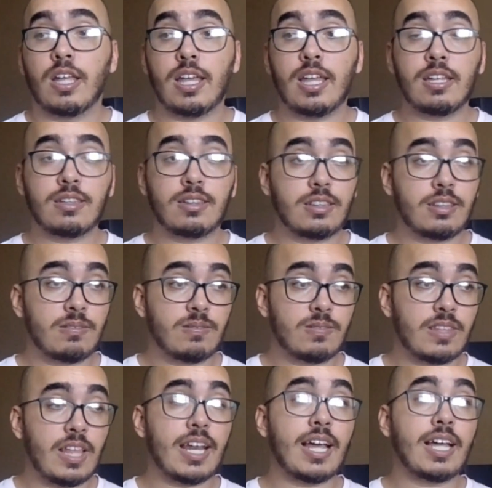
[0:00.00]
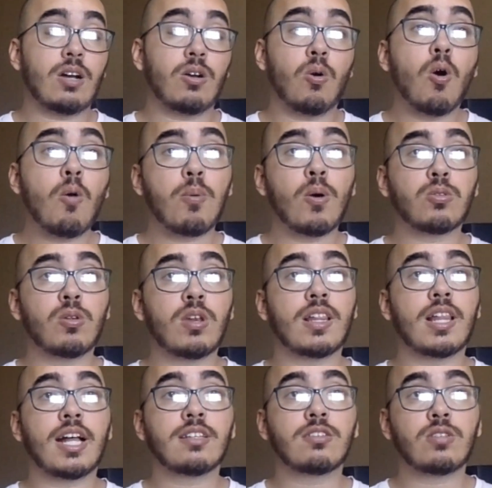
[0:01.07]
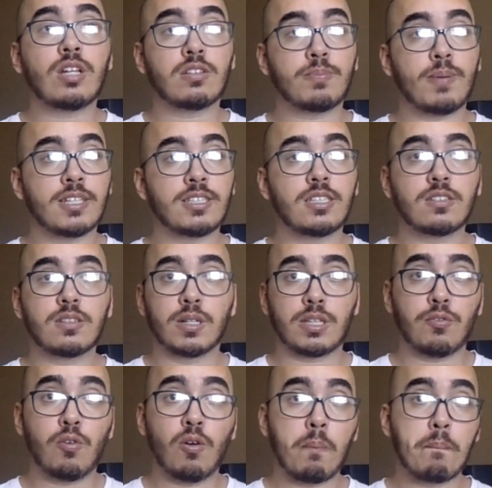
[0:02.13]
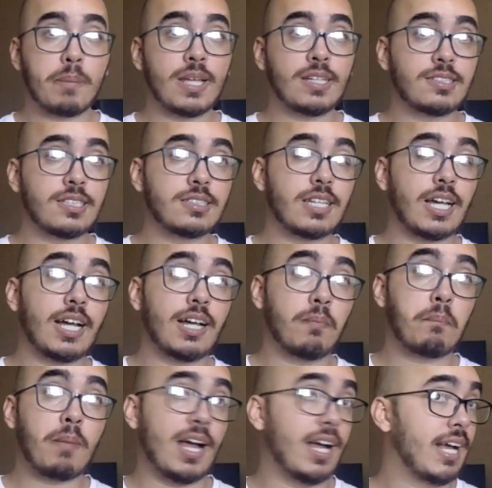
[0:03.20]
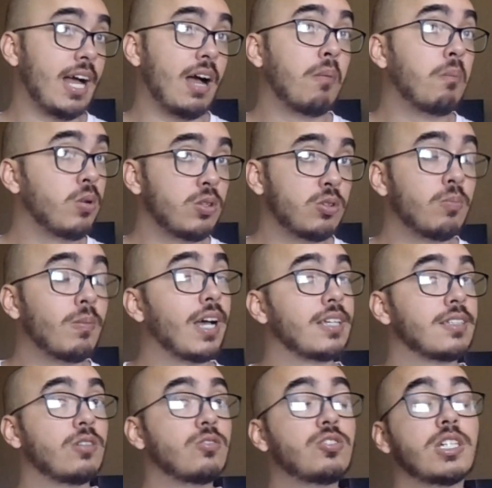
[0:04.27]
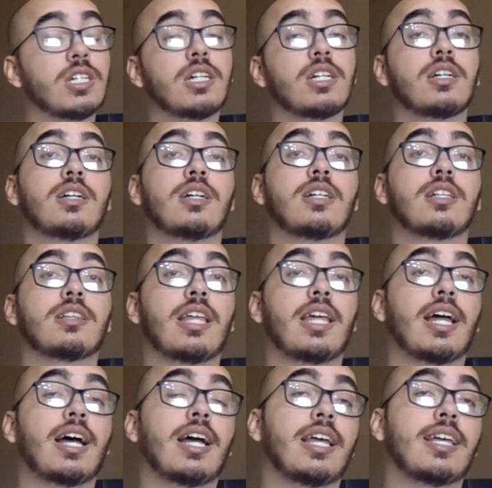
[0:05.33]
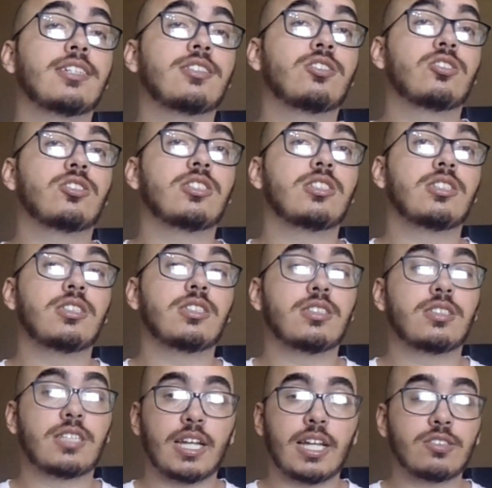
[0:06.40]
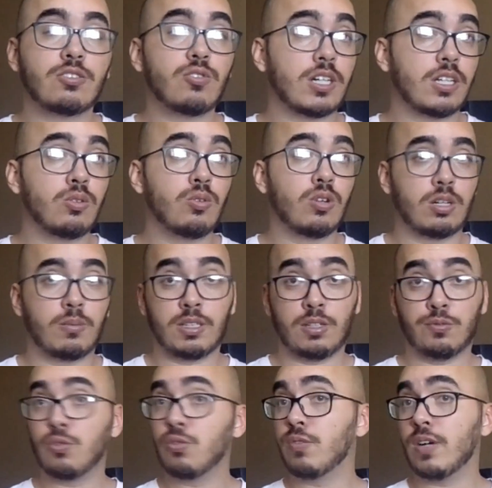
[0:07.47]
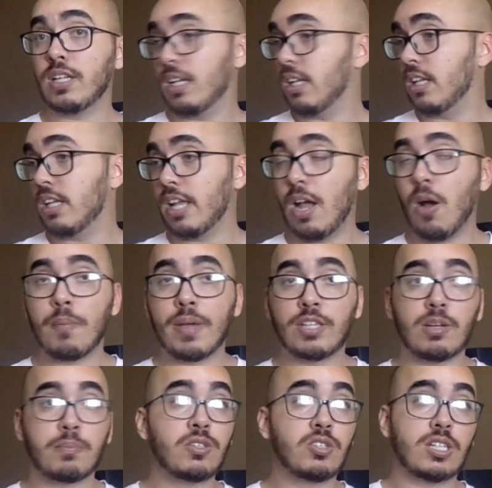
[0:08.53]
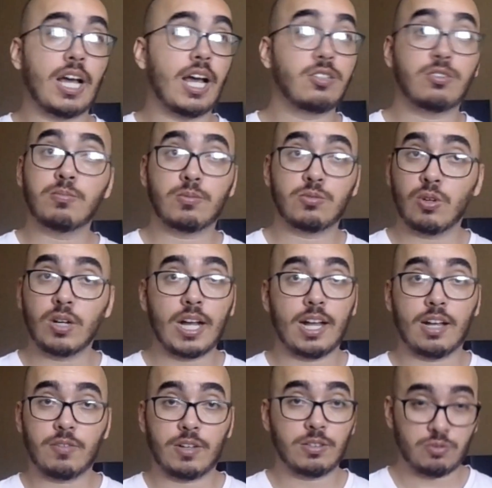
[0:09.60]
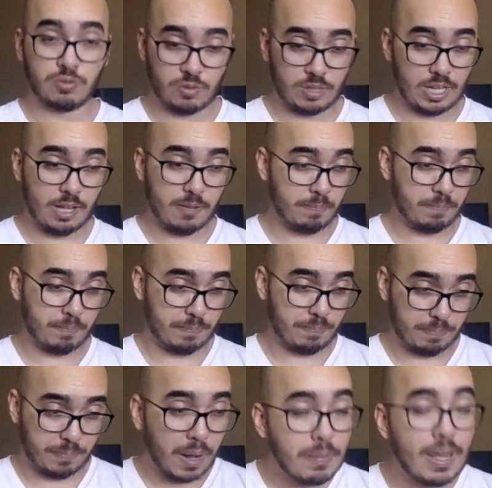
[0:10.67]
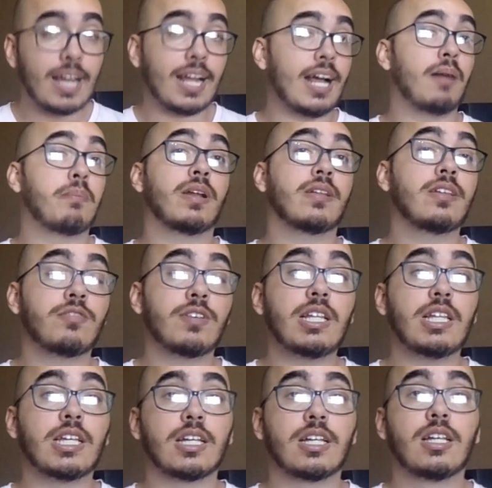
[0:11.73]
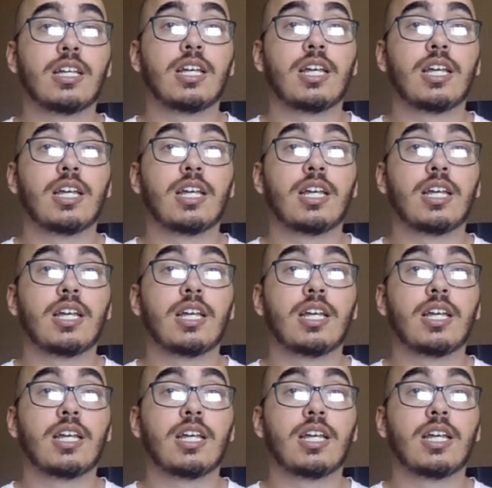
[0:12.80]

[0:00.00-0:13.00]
ele terá oportunidade nas partidas que o Botafogo precisar marcar muito mais. É o Jean terá este será esse jogador que o Botafogo vai realmente abdicar de jogar, vai jogar para marcar, para defender.